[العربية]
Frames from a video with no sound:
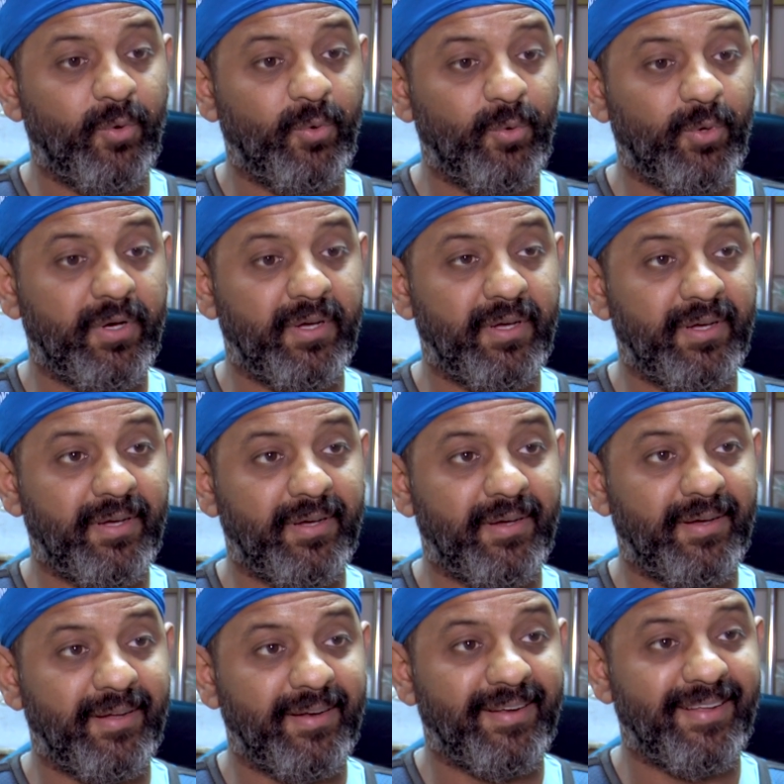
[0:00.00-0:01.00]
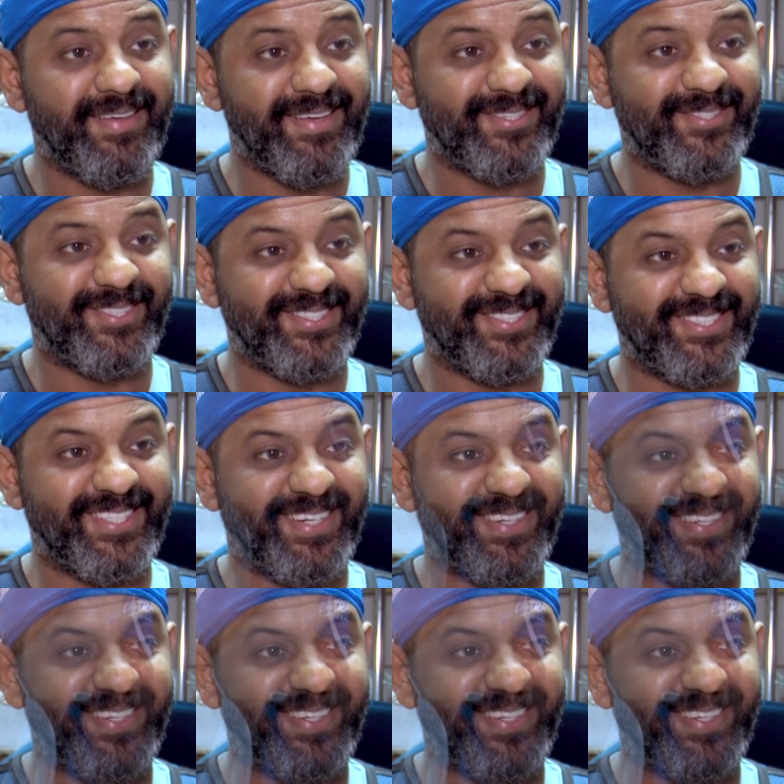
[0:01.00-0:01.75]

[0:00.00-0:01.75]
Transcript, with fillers: والله ييسر إن شاء